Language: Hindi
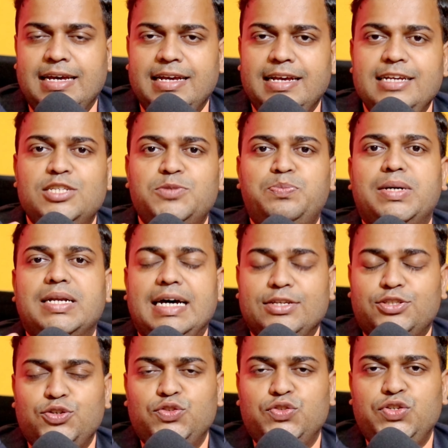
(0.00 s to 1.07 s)
इस पर
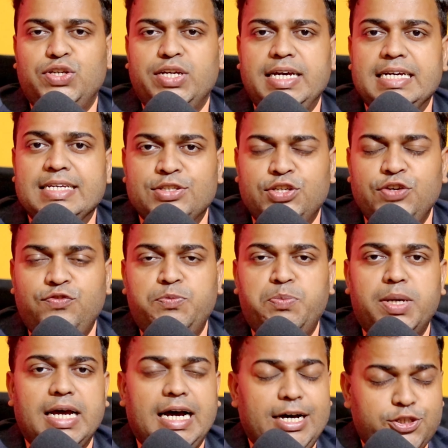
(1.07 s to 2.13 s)
एसोसिएट है स्विफ्ट
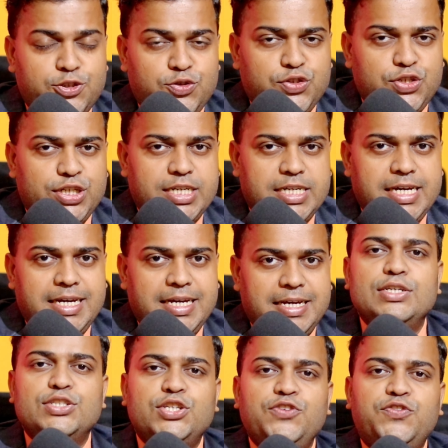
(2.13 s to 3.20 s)
पर एसोसिएटेड है
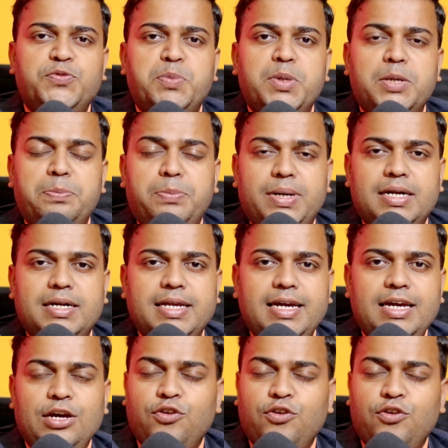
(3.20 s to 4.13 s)
स्विफ्ट पर पर डे